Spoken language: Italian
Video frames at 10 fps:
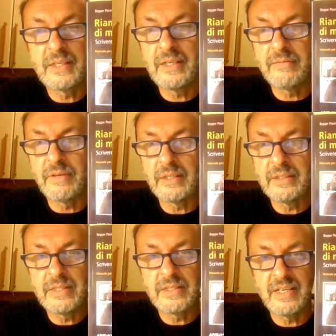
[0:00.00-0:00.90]
è
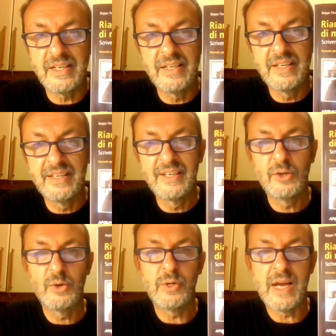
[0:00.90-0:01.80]
Scrivere di sé
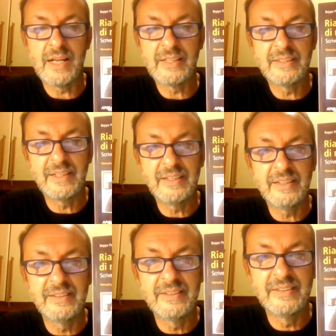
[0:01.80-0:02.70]
con gli
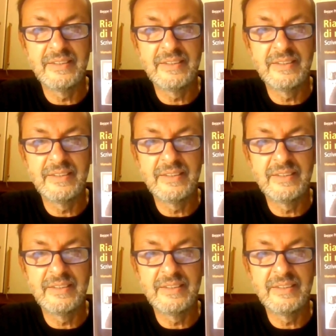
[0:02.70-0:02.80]
altri,